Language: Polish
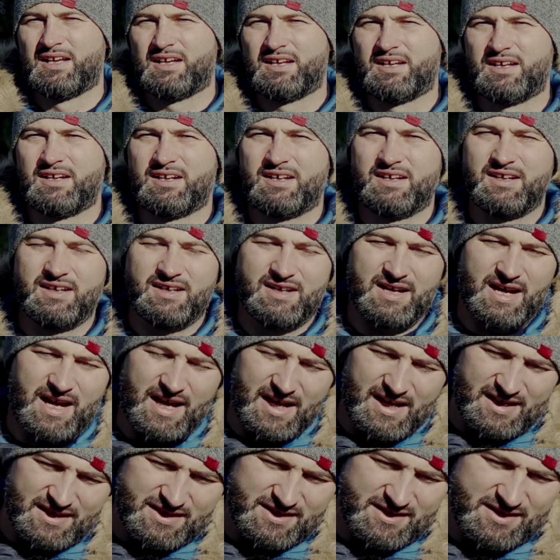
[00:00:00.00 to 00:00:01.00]
E,
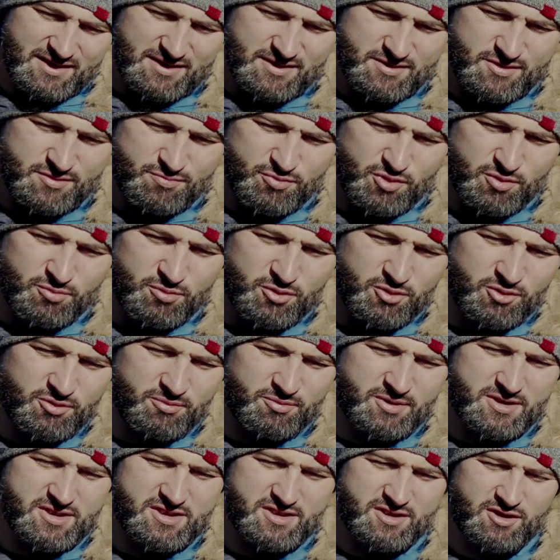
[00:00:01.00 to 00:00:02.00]
ale
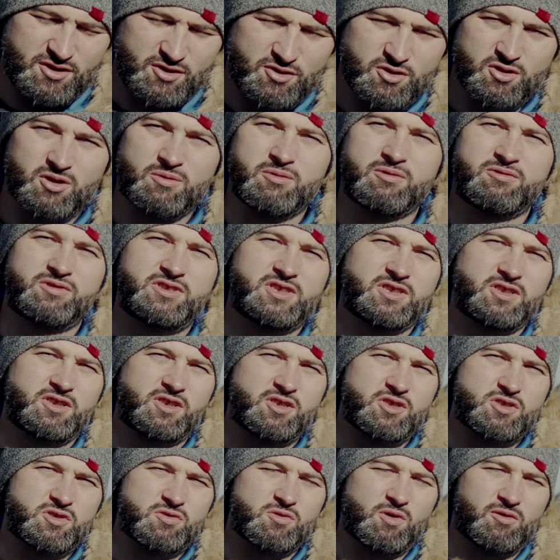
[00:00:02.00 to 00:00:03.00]
spróbujmy z tych grobów
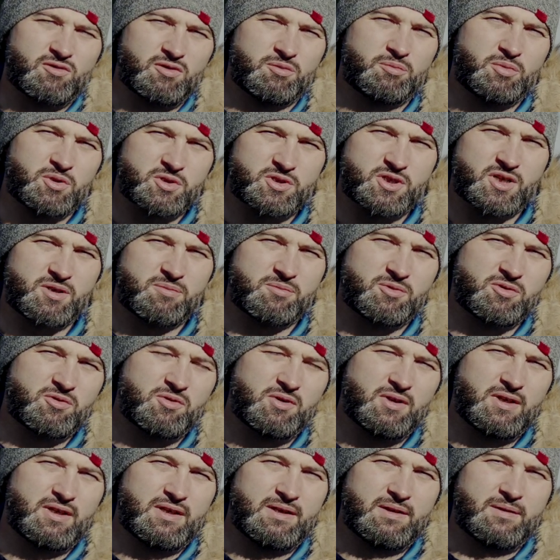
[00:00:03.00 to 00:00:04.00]
dzięki Słowu Bożemu
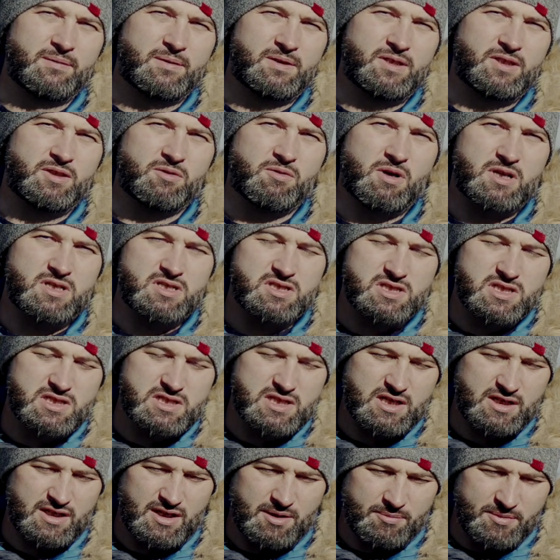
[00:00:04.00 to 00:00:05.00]
i łasce
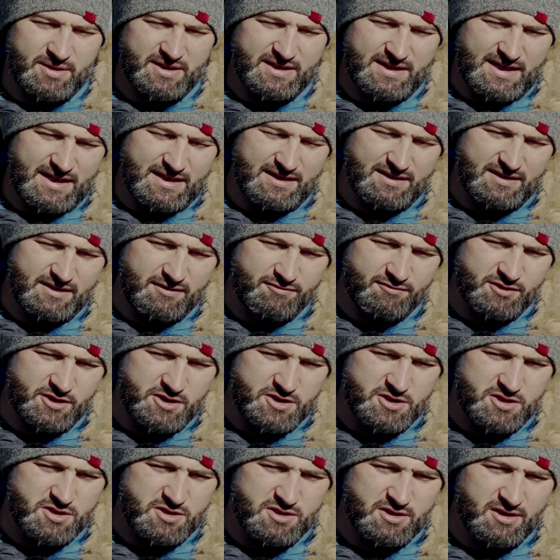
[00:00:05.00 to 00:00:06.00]
sakramentalnej
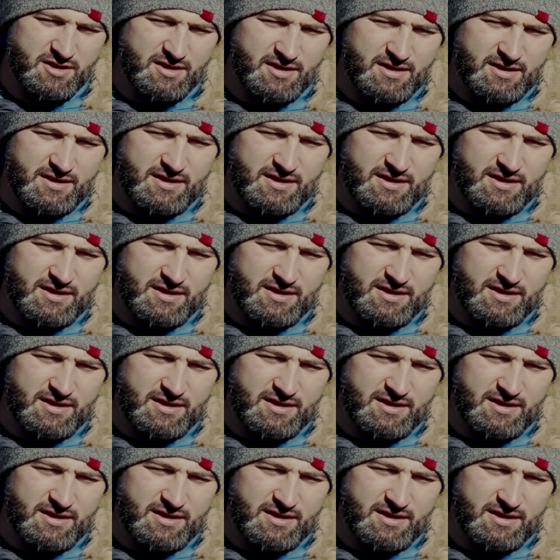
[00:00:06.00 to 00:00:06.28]
wyjść,